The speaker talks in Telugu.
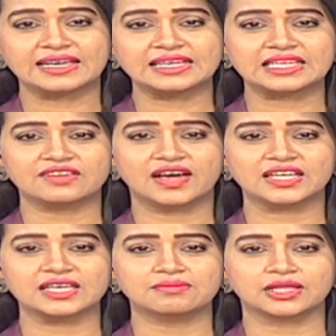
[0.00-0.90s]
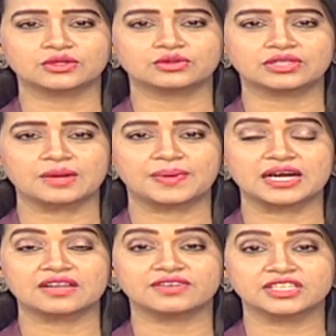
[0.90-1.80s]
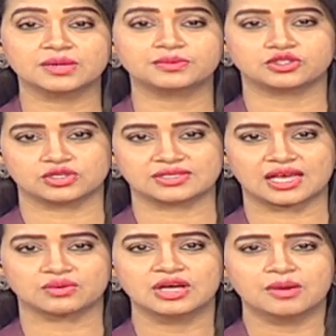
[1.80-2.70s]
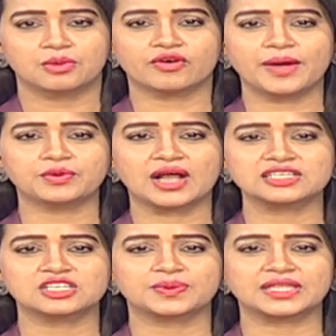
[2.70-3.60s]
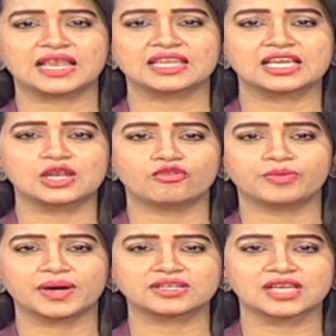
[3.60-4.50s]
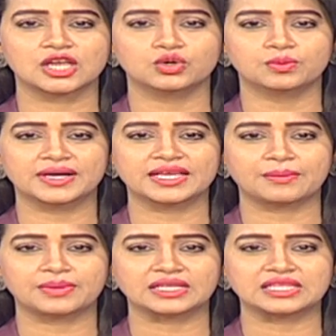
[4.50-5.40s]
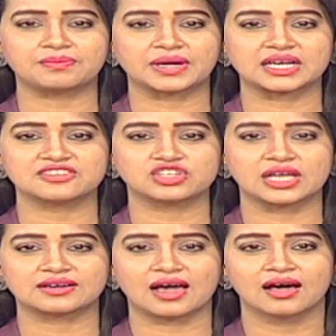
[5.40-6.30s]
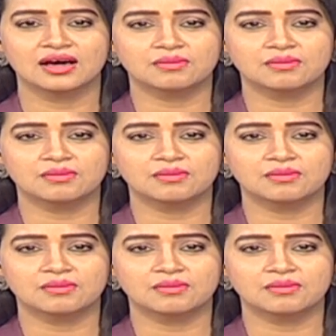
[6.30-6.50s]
ఏకగ్రీవానికి మద్దతు తెలపాలని విజ్ఞప్తి చేశారు మరోవైపు రాష్ట్రపతి ఎన్నికల్లో విపక్షాలు ఉమ్మడి అభ్యర్థిని ప్రకటించాలన్న